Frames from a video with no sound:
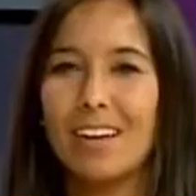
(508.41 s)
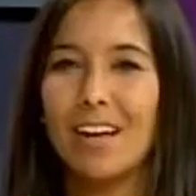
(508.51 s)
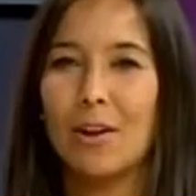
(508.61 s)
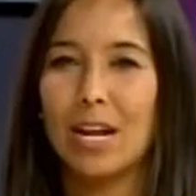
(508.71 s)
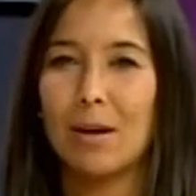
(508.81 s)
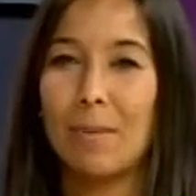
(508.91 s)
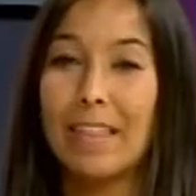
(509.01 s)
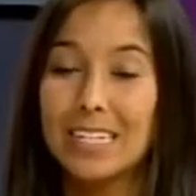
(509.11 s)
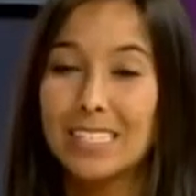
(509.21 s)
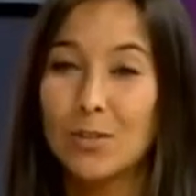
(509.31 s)
hay ahora
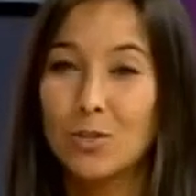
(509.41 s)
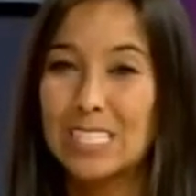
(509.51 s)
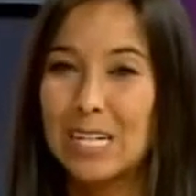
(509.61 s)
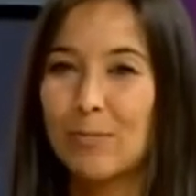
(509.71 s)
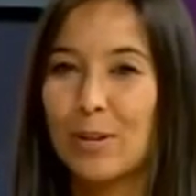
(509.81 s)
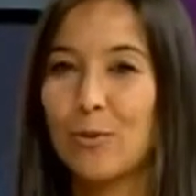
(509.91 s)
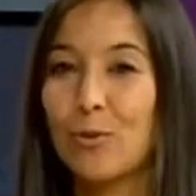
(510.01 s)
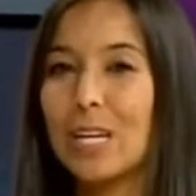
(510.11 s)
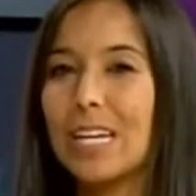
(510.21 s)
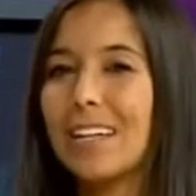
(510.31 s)
padres que nos están viendo
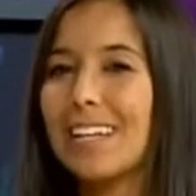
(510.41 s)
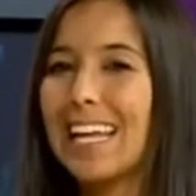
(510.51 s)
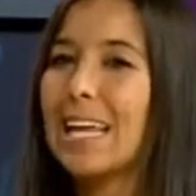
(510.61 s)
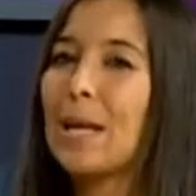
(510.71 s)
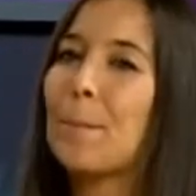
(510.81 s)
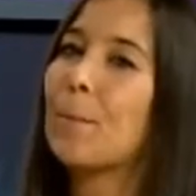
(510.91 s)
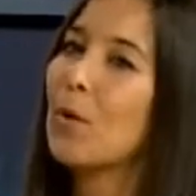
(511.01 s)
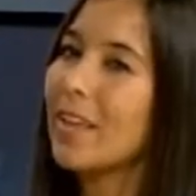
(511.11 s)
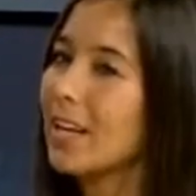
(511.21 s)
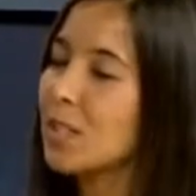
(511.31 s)
y,
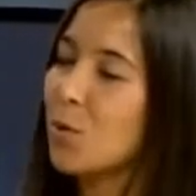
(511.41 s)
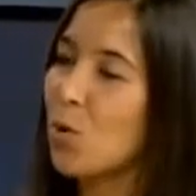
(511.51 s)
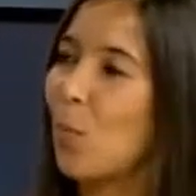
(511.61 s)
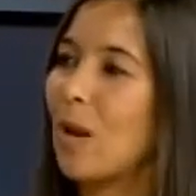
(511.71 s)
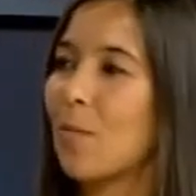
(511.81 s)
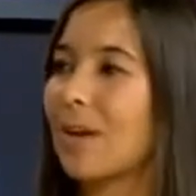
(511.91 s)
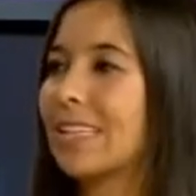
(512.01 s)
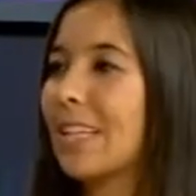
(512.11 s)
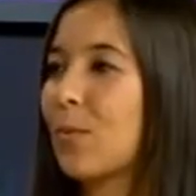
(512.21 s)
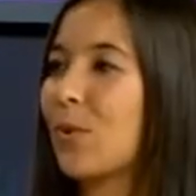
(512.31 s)
puede que les preocupe la
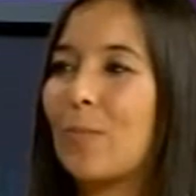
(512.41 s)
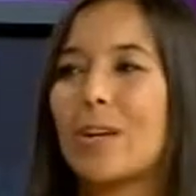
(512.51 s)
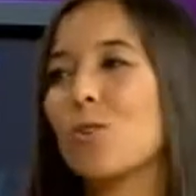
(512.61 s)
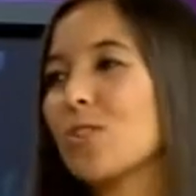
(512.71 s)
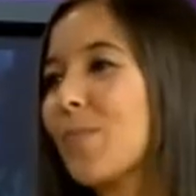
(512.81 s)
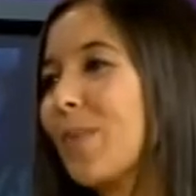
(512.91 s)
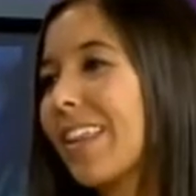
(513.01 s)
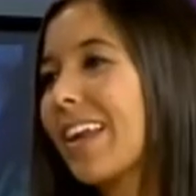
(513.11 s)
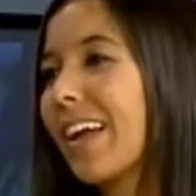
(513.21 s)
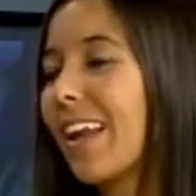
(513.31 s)
parte de, bueno, ¿y mi hijo se
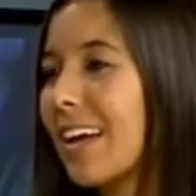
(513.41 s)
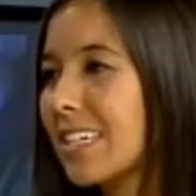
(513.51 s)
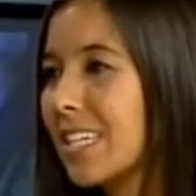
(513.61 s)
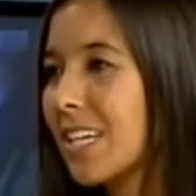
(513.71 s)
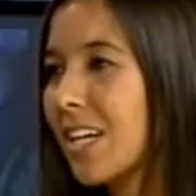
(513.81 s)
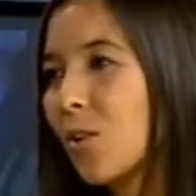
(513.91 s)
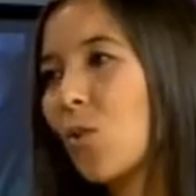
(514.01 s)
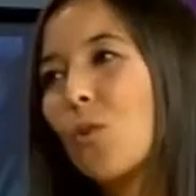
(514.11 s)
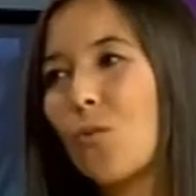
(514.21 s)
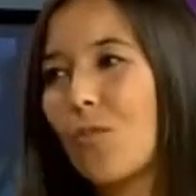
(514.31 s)
perderá clase
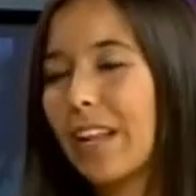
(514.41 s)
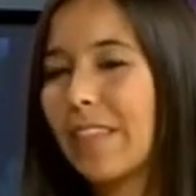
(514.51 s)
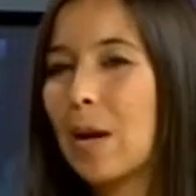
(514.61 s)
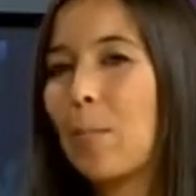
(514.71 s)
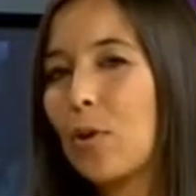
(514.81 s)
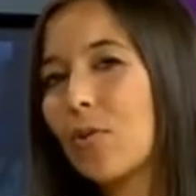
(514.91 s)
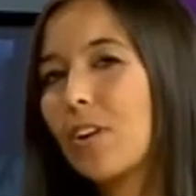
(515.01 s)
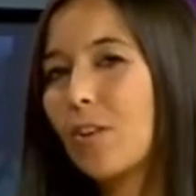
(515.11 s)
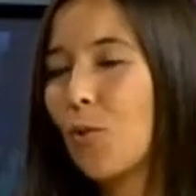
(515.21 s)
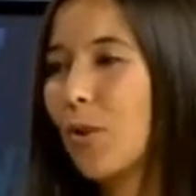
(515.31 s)
o rendirá peor en
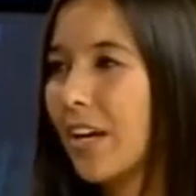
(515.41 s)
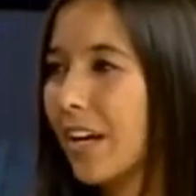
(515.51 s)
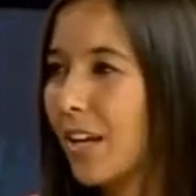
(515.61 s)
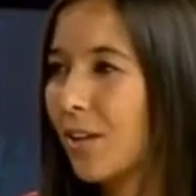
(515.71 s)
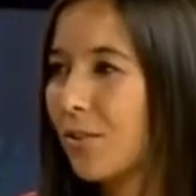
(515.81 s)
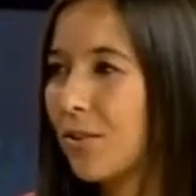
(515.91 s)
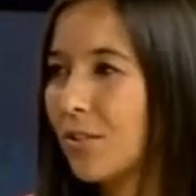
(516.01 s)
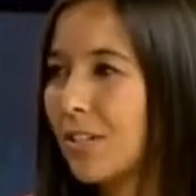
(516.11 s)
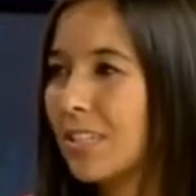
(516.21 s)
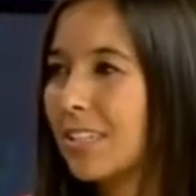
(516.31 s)
el
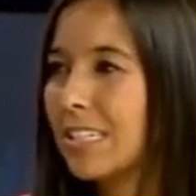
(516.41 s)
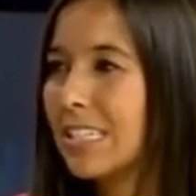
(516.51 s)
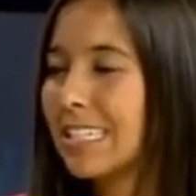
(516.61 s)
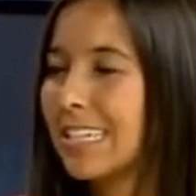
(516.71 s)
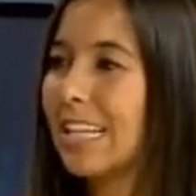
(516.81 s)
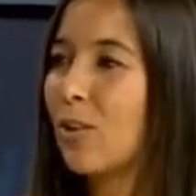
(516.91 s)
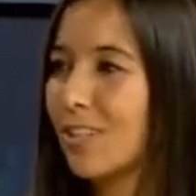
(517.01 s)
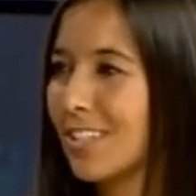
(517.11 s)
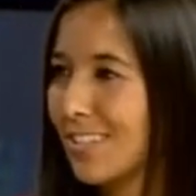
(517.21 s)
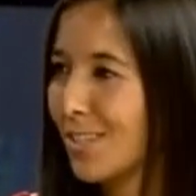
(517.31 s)
colegio? ¿Qué tal
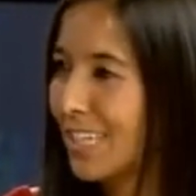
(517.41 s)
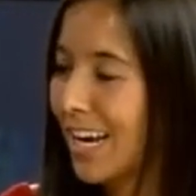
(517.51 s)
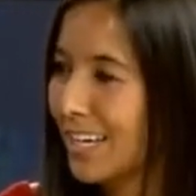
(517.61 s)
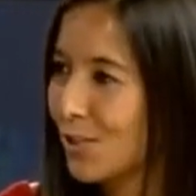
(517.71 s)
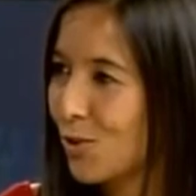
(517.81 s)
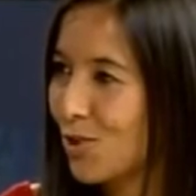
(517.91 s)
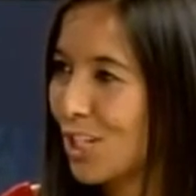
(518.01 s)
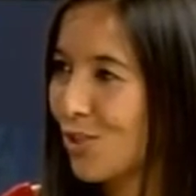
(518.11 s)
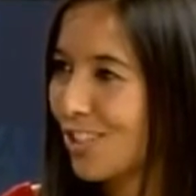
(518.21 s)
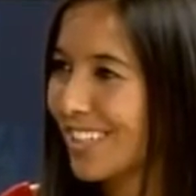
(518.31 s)
notas te sacan estos
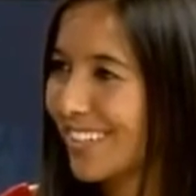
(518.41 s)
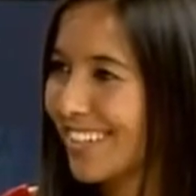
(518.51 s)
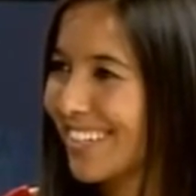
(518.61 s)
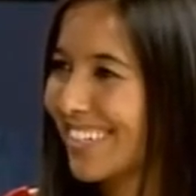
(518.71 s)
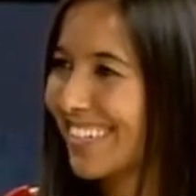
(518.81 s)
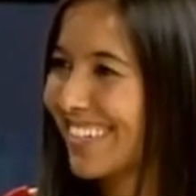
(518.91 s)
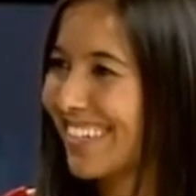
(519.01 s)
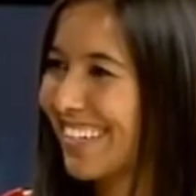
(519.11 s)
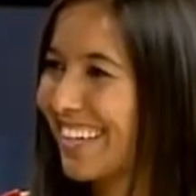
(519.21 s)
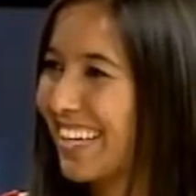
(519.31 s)
chicos y,
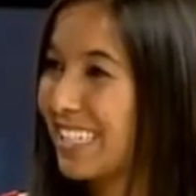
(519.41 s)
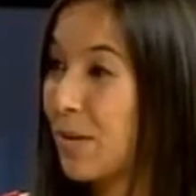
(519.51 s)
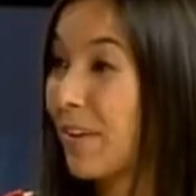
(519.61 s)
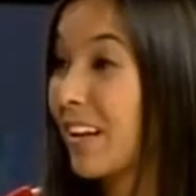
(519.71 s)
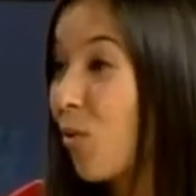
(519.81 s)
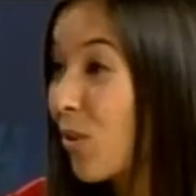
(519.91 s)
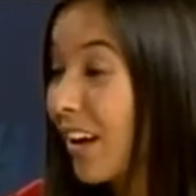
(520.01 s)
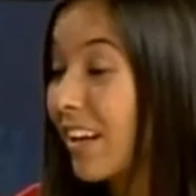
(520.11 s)
se pierden alguna